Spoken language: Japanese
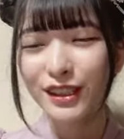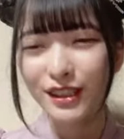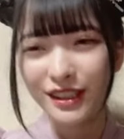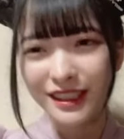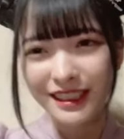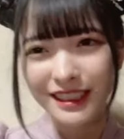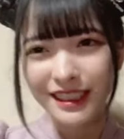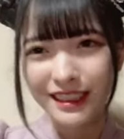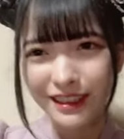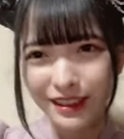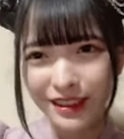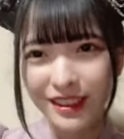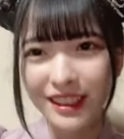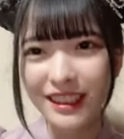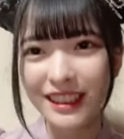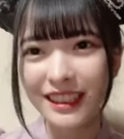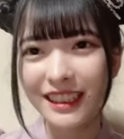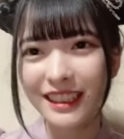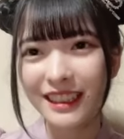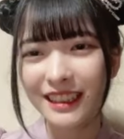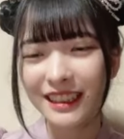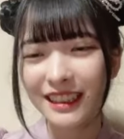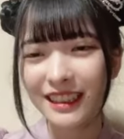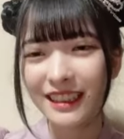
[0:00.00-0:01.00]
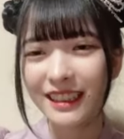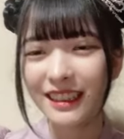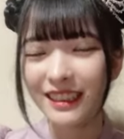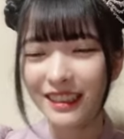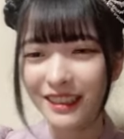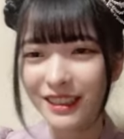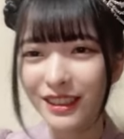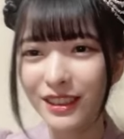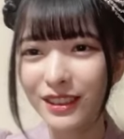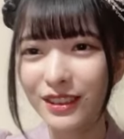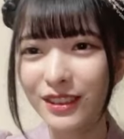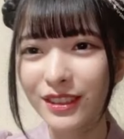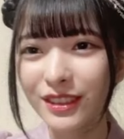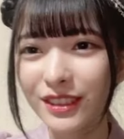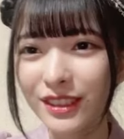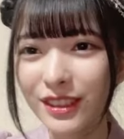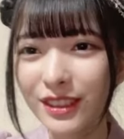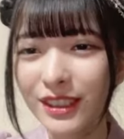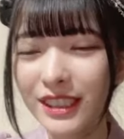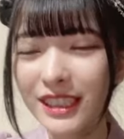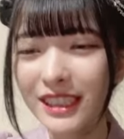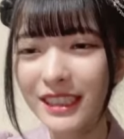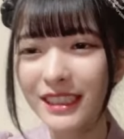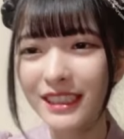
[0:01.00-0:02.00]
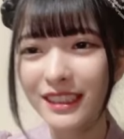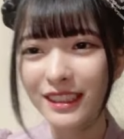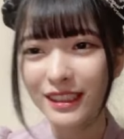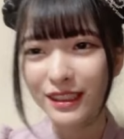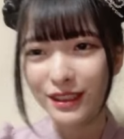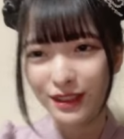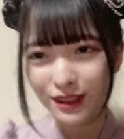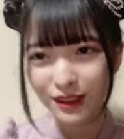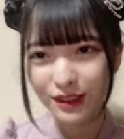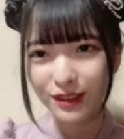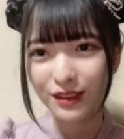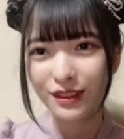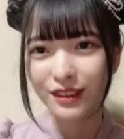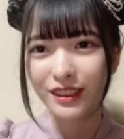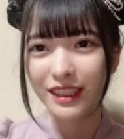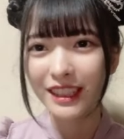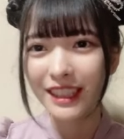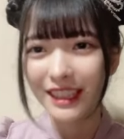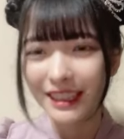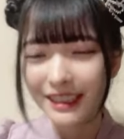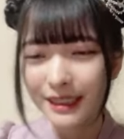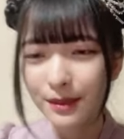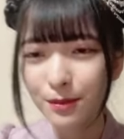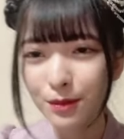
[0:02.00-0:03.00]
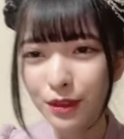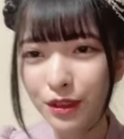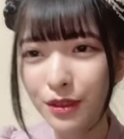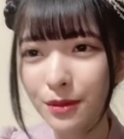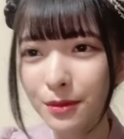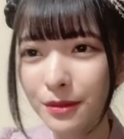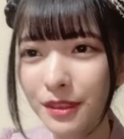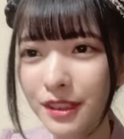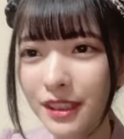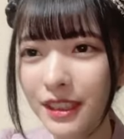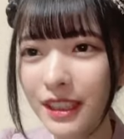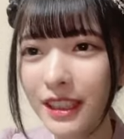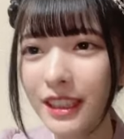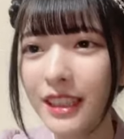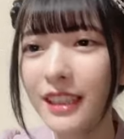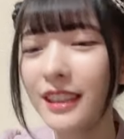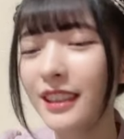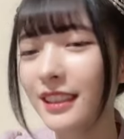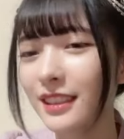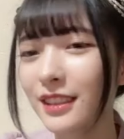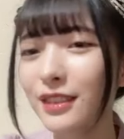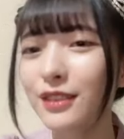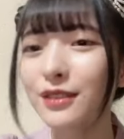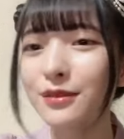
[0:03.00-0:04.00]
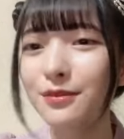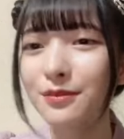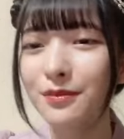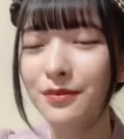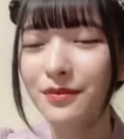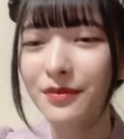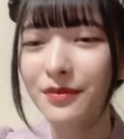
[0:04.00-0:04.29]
そちらの方々なんですけどそっちその刑事物も好きなんですよ